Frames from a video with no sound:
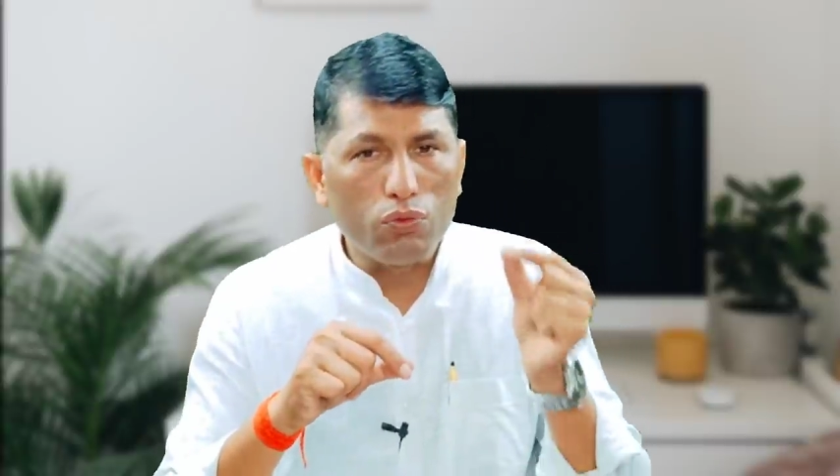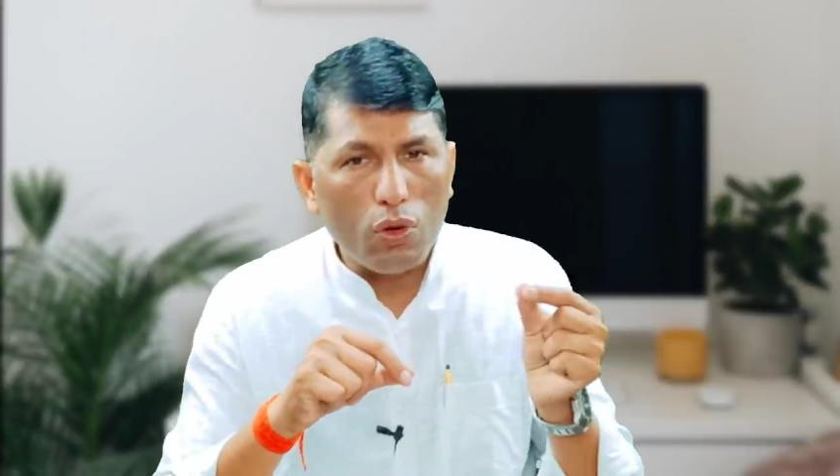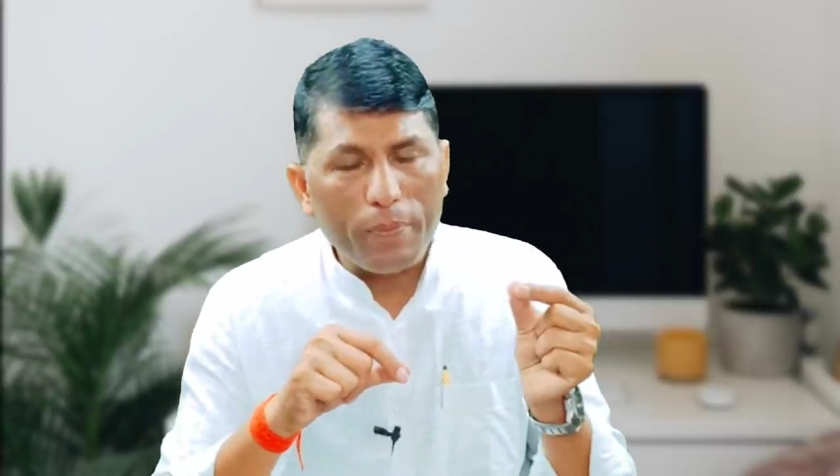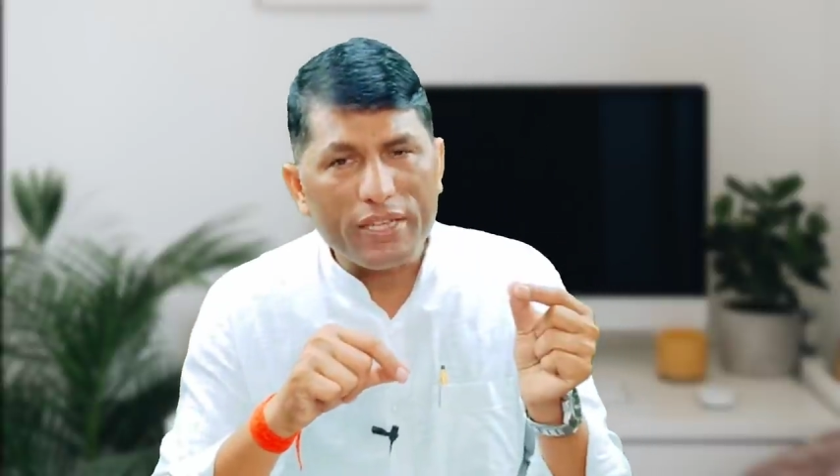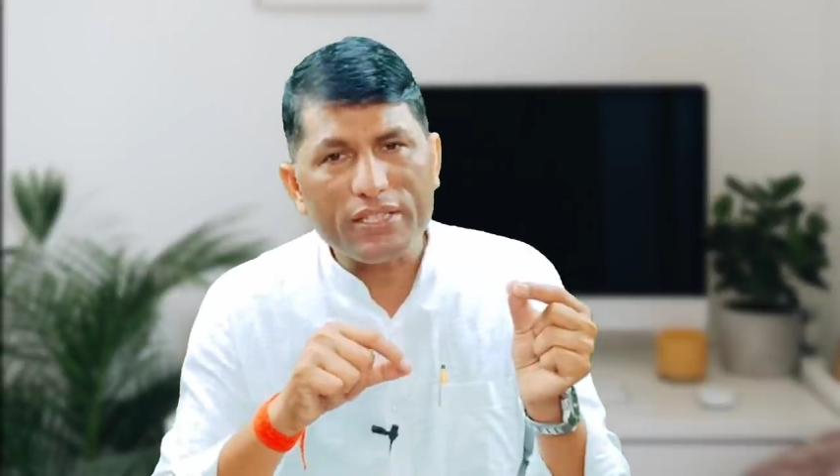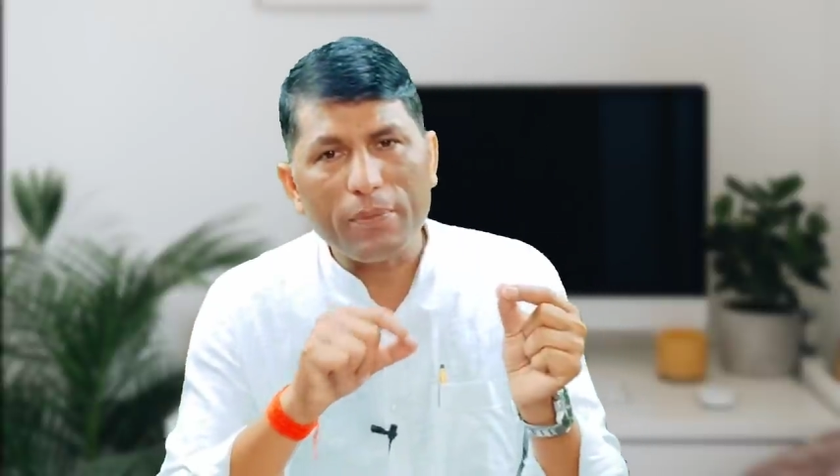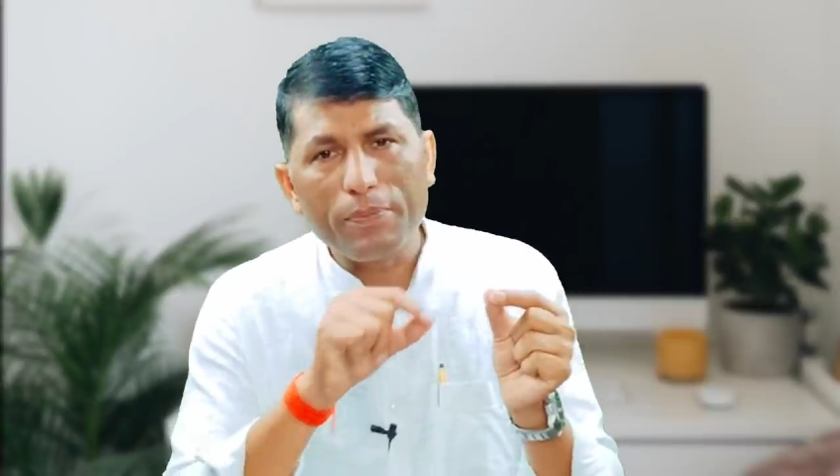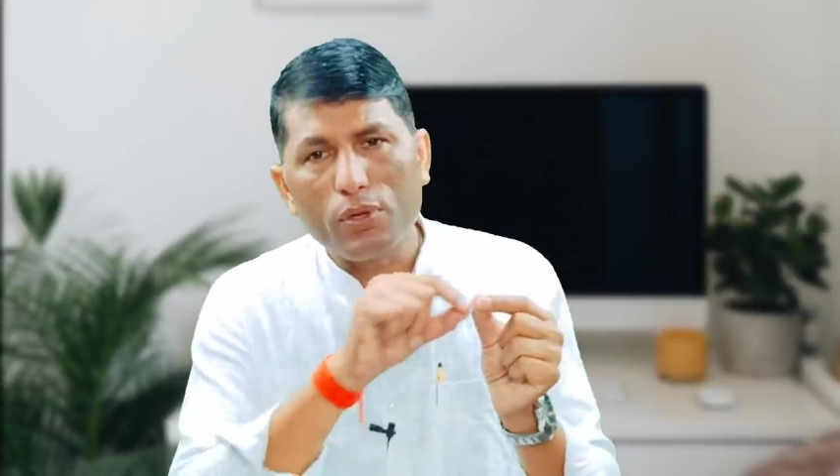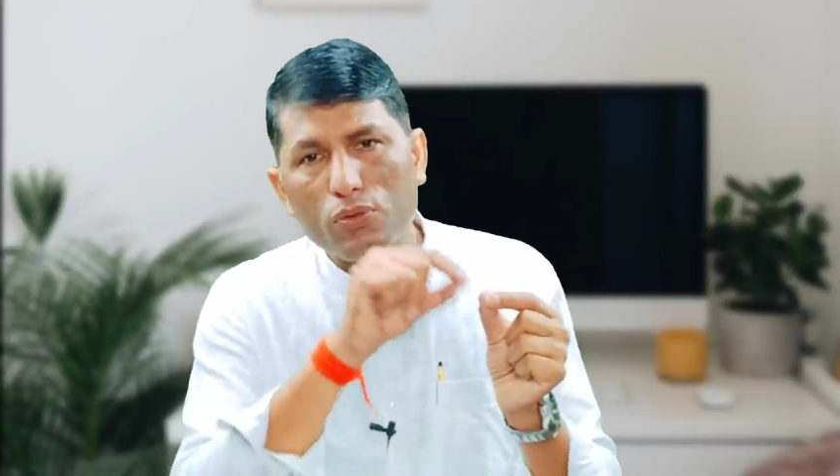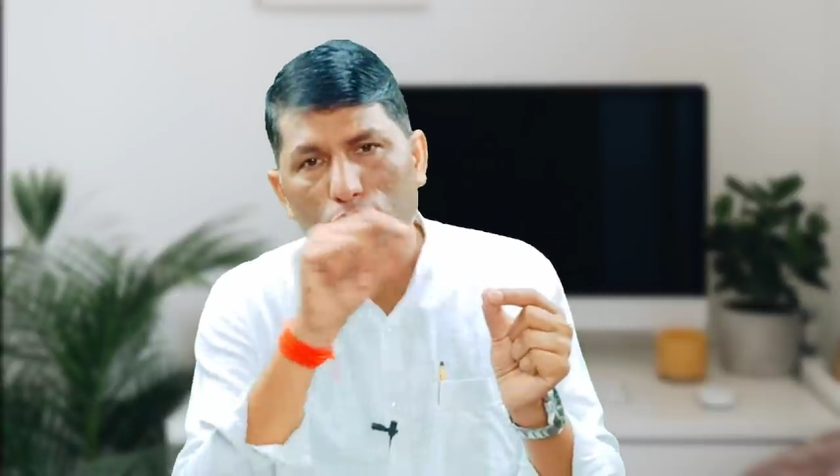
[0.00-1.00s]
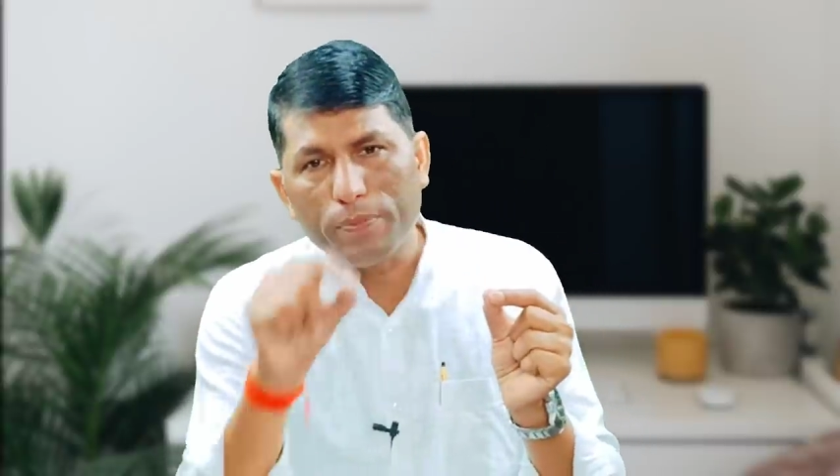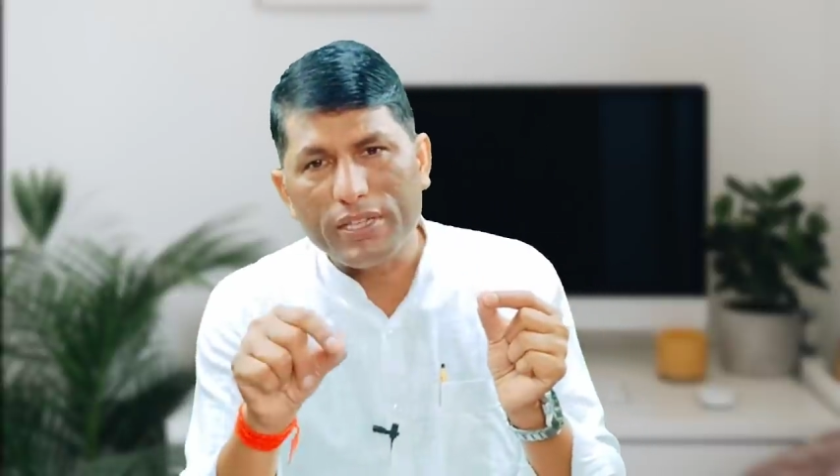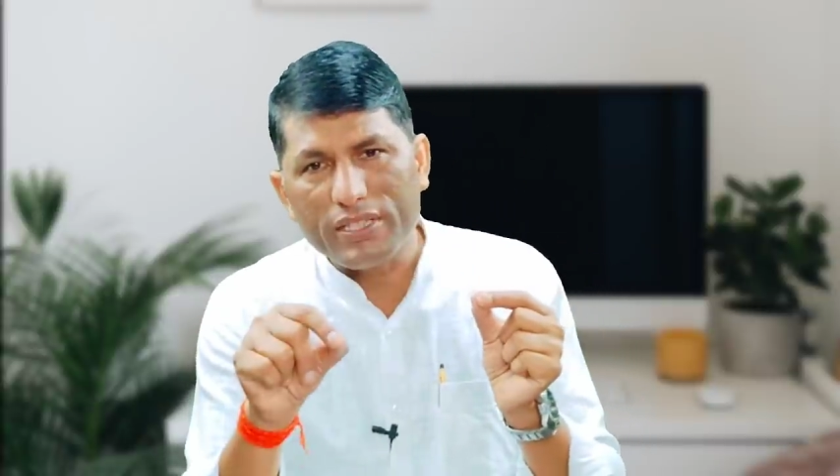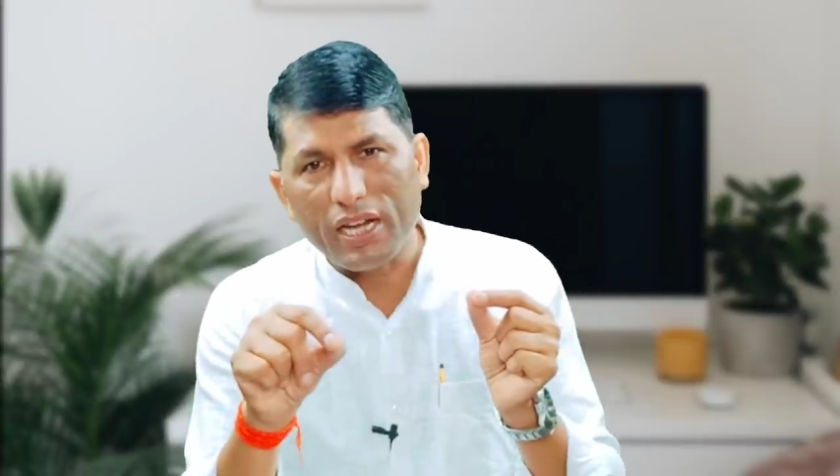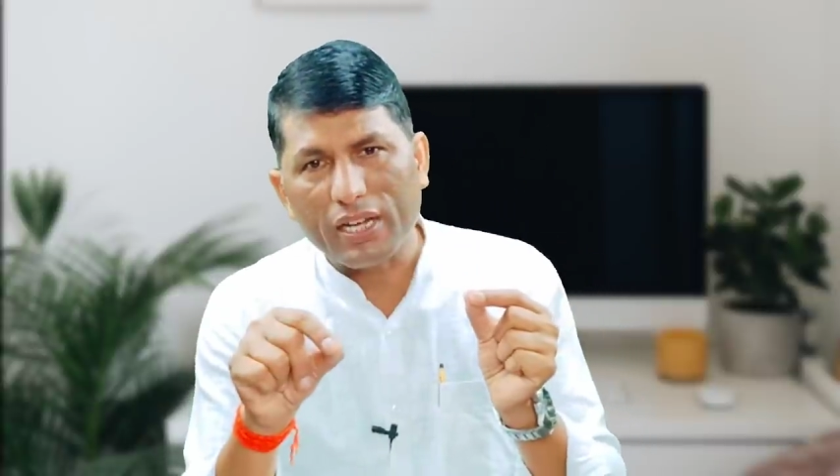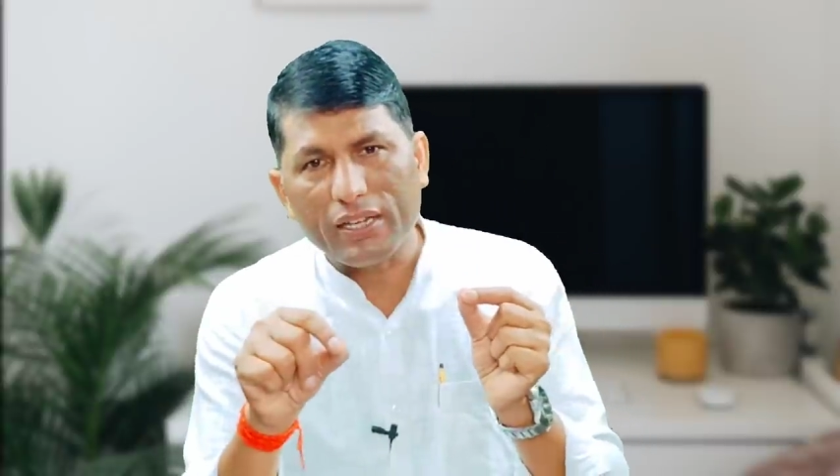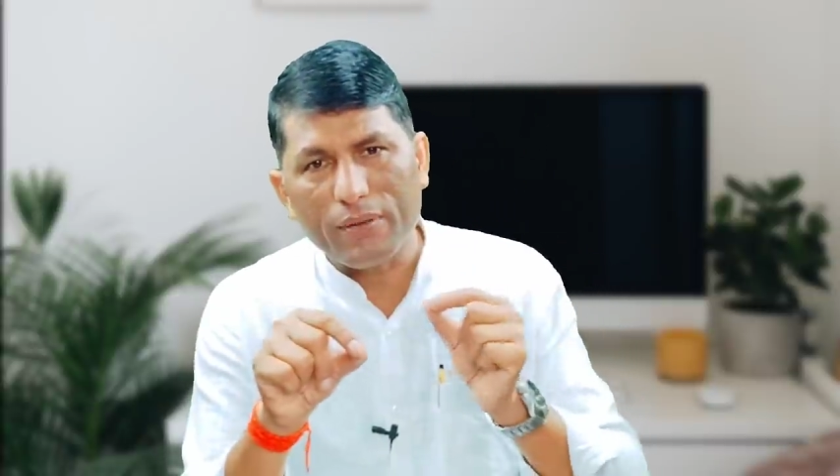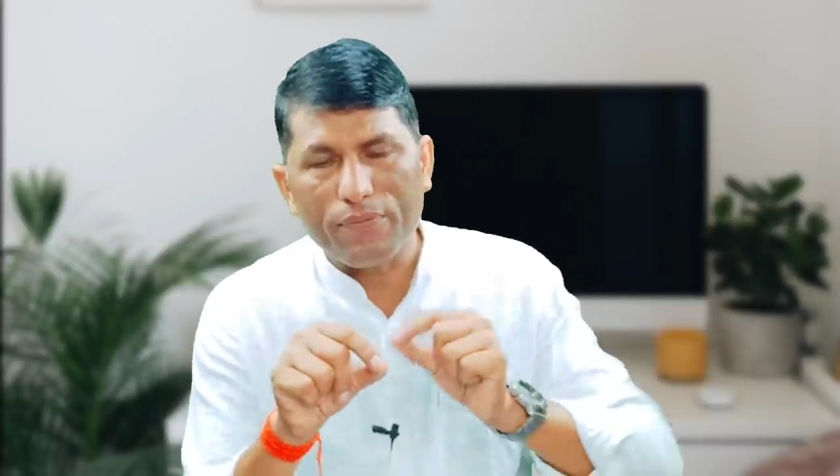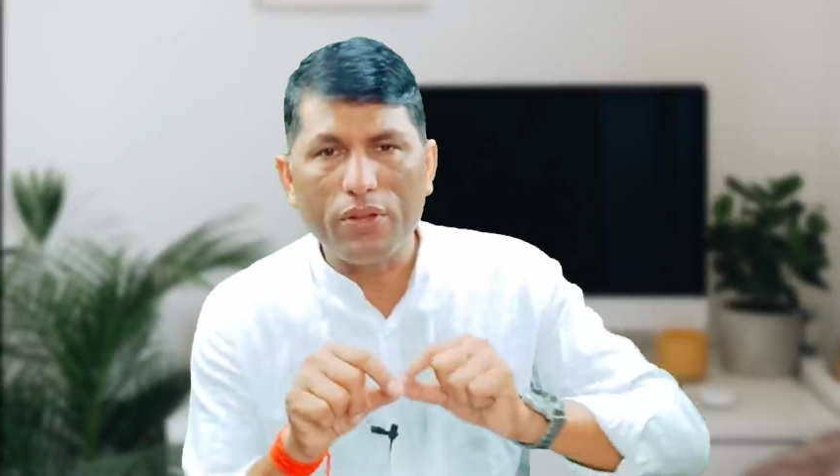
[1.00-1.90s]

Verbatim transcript: तो वो पैसा फिर उसमें से आकर